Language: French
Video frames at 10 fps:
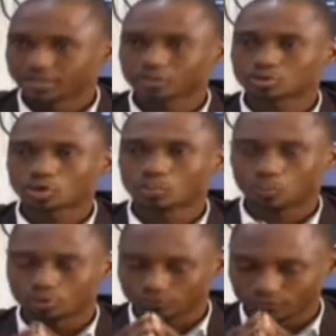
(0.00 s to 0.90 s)
quel que soit le
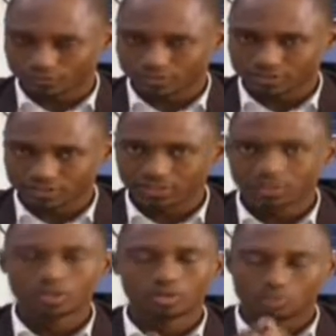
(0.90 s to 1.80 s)
produit
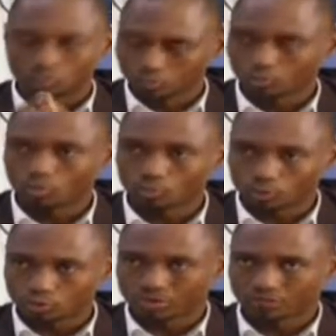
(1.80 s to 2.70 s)
financier, nous
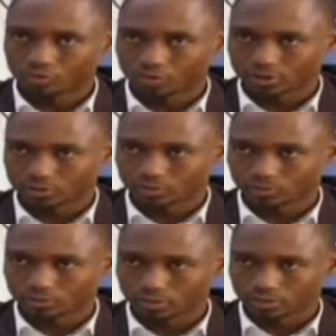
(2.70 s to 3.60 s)
proposons des formations